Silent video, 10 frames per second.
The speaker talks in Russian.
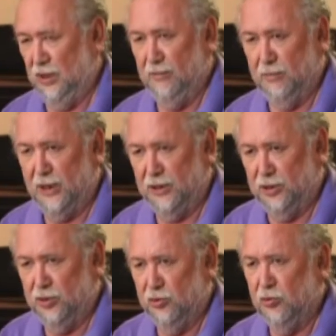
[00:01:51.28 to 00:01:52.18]
там,
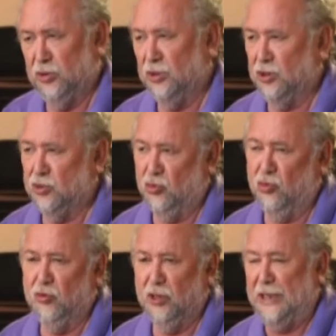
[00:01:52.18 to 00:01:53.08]
братья, сестры,
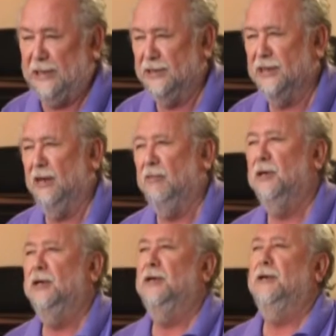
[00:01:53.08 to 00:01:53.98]
школа, не знаю,
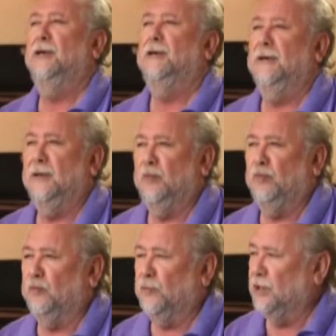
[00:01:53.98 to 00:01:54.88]

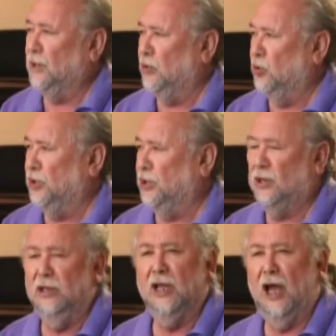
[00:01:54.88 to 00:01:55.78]
какой-то
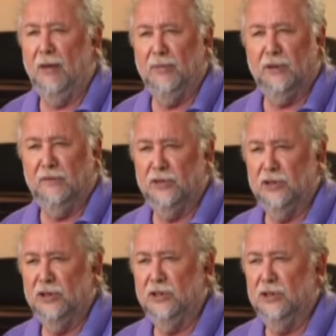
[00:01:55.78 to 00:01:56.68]
регламент в
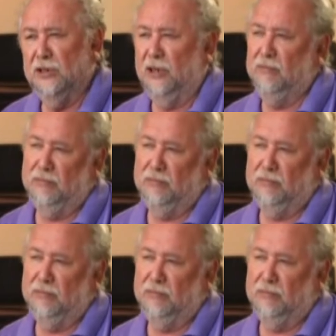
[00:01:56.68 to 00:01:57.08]
жизни, там,